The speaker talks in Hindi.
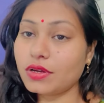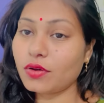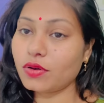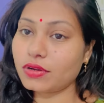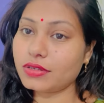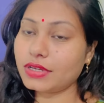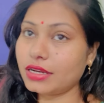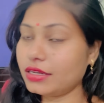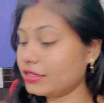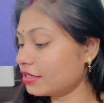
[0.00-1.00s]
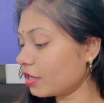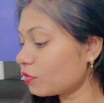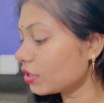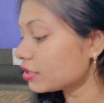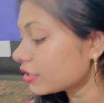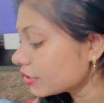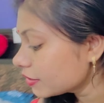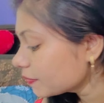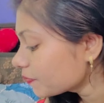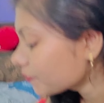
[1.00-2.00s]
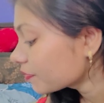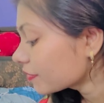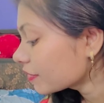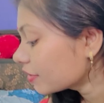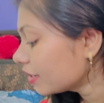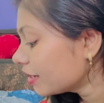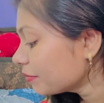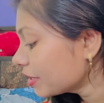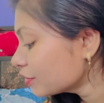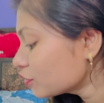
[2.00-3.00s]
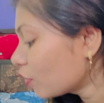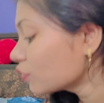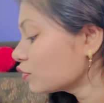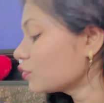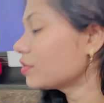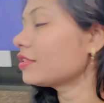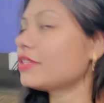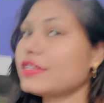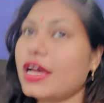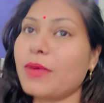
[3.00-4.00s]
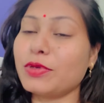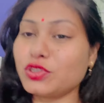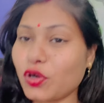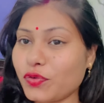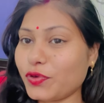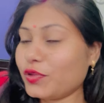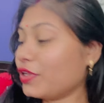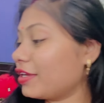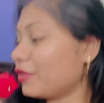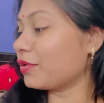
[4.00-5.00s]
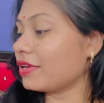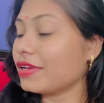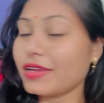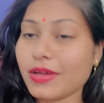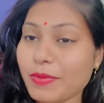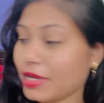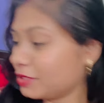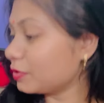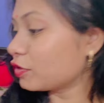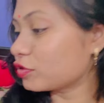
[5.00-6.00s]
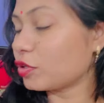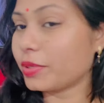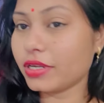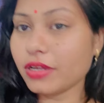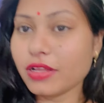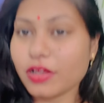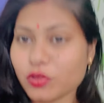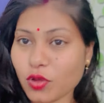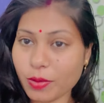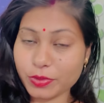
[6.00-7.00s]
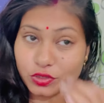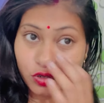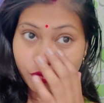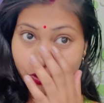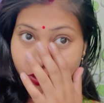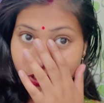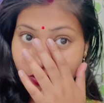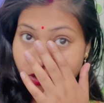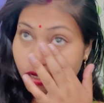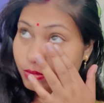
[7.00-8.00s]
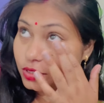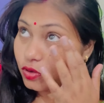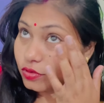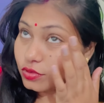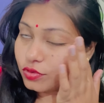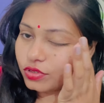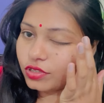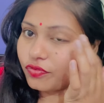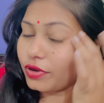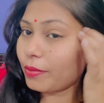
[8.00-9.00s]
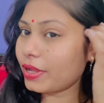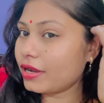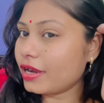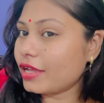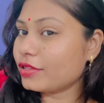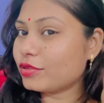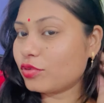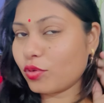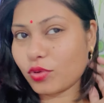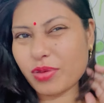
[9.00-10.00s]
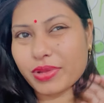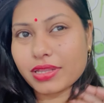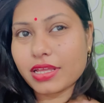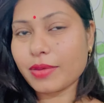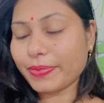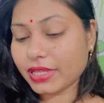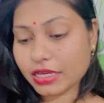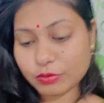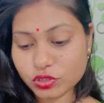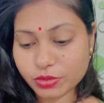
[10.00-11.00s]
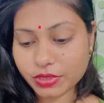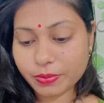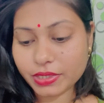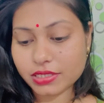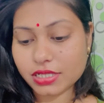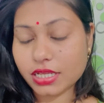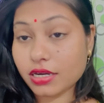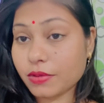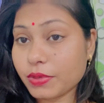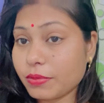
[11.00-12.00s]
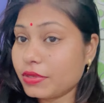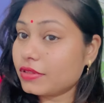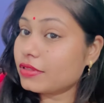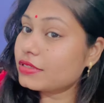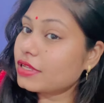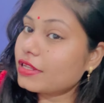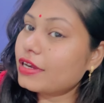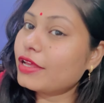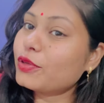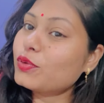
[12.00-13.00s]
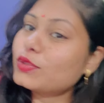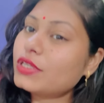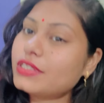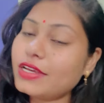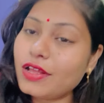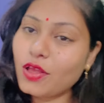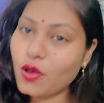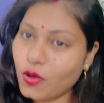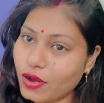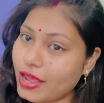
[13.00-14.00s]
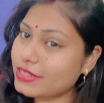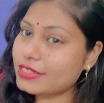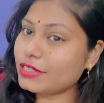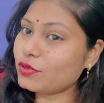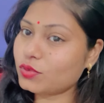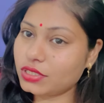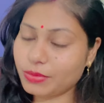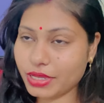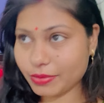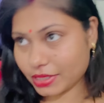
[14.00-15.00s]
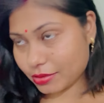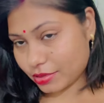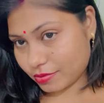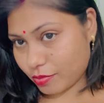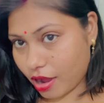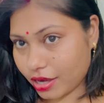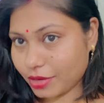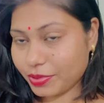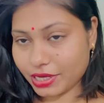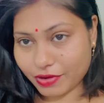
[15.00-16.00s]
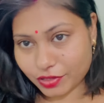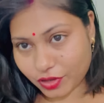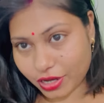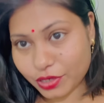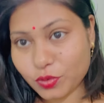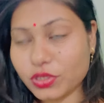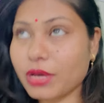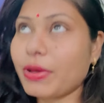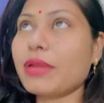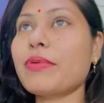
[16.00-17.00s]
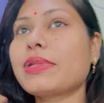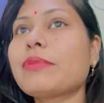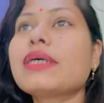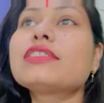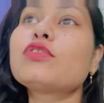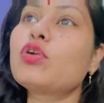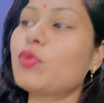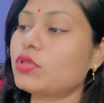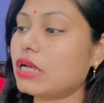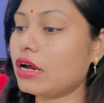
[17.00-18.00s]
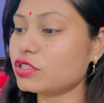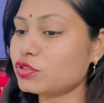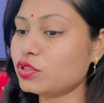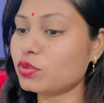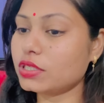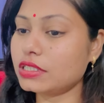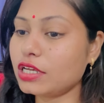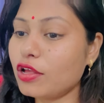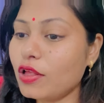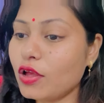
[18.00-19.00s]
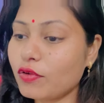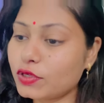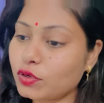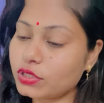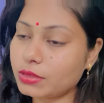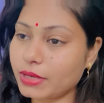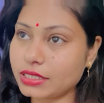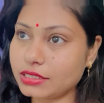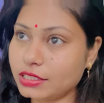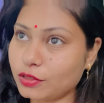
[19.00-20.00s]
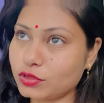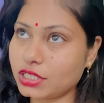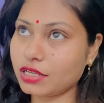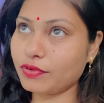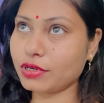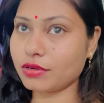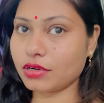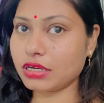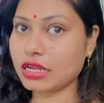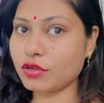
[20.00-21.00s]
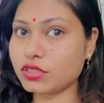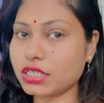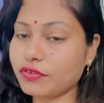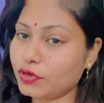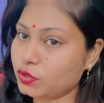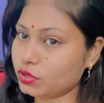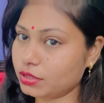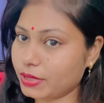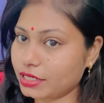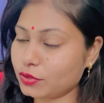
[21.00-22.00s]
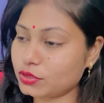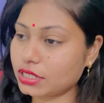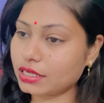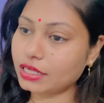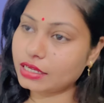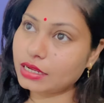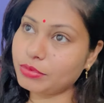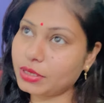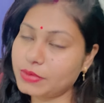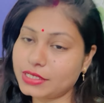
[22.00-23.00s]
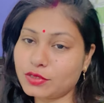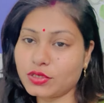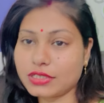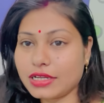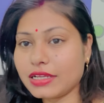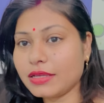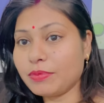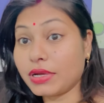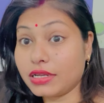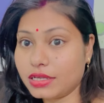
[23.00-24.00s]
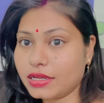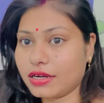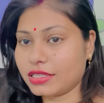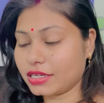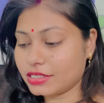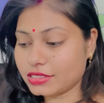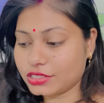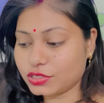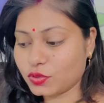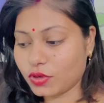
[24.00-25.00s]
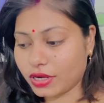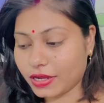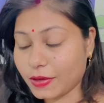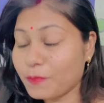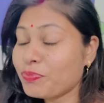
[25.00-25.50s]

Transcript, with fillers: और कल क्या हुआ था कि कल ना मैं ना सॉन्ग सुन रही थी आपने शॉर्ट वीडियो देखी होगी पाँच मिनट रुक जाओ बेटा तो आपने शॉर्ट वीडियो देखी होगी कल मैं सॉन्ग सुन रही थी फिर हमारी लड़ाई तो होना बनता है पता नहीं मुझे भी नहीं पता चलता यार कभी कभी इतनी ज़्यादा लड़ाई क्यों हो जाती है और ऐसी नहीं होती हमारी मतलब मारने पीटने वाली तो खैर नहीं होती हमारे में मतलब ऐसी थोड़ी बहुत कहाँ सुनी हो जाती है फिर थोड़ी देर बाद ही ठीक हो जाएगी फिर लड़ाई हो जाएगी फिर थोड़ी देर बाद ठीक हो जाएगी लेकिन कभी कभी ऐसा हो जाता है ना कि मन नहीं करता किसी चीज़ को करने का